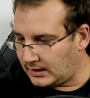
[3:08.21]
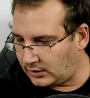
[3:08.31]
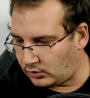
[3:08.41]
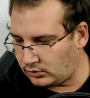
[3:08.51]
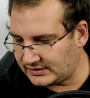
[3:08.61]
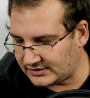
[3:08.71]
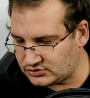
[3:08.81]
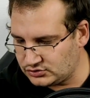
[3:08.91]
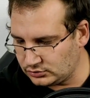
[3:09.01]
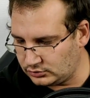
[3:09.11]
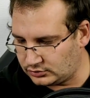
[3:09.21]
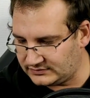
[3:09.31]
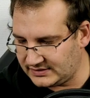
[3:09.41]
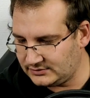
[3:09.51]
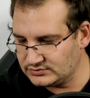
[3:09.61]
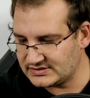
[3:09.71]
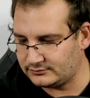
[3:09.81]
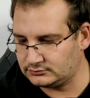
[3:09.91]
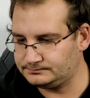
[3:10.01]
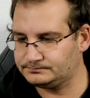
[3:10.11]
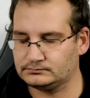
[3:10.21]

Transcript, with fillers: Alors on regarde sur le côté, nous avons